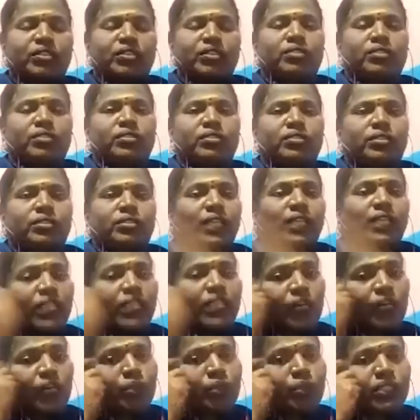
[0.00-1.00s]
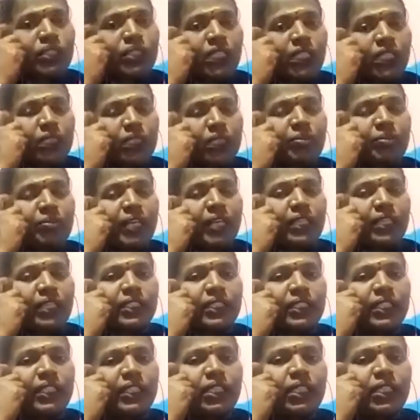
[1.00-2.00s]
கதவை தட்டுற ஒரு சத்தம்
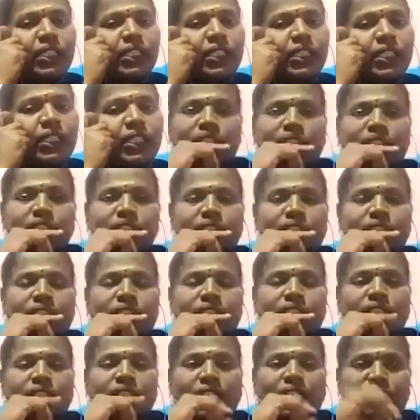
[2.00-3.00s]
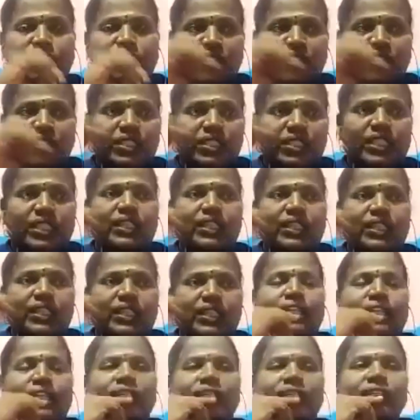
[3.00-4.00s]
கேக்குது உடனே வெளியே வந்து அந்த
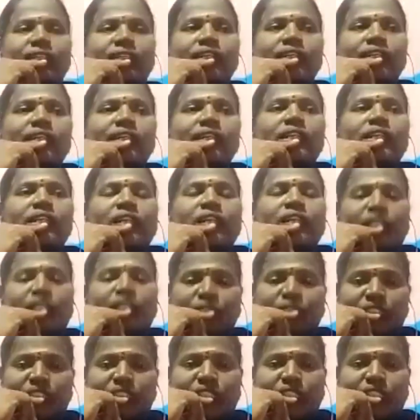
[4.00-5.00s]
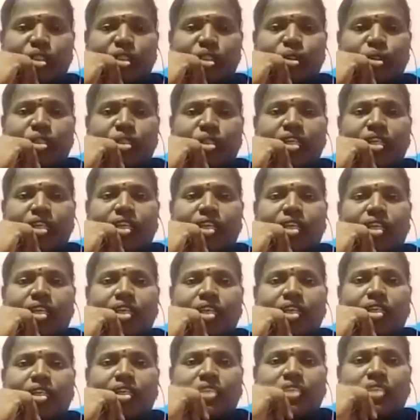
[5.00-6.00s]
கதவை திறக்கிறாரு கதவை திறந்தோடனே
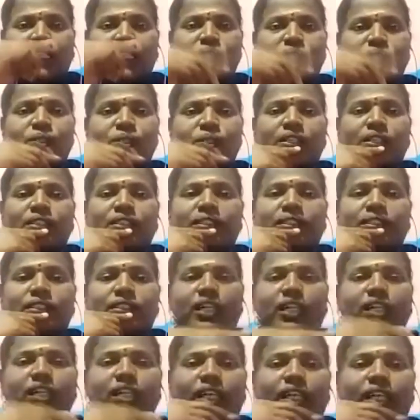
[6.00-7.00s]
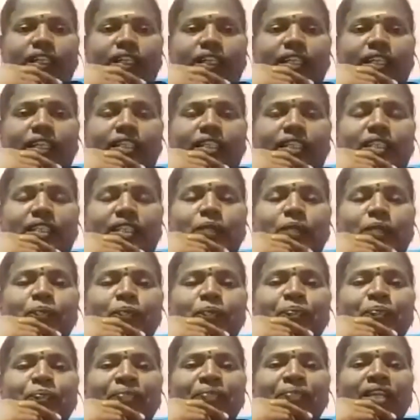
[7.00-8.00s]
கதை சொல்லுது நான் தான் கதை
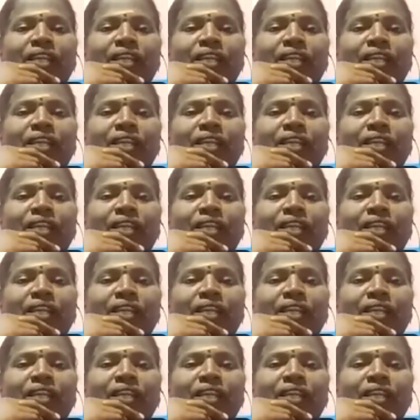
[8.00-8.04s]
என்று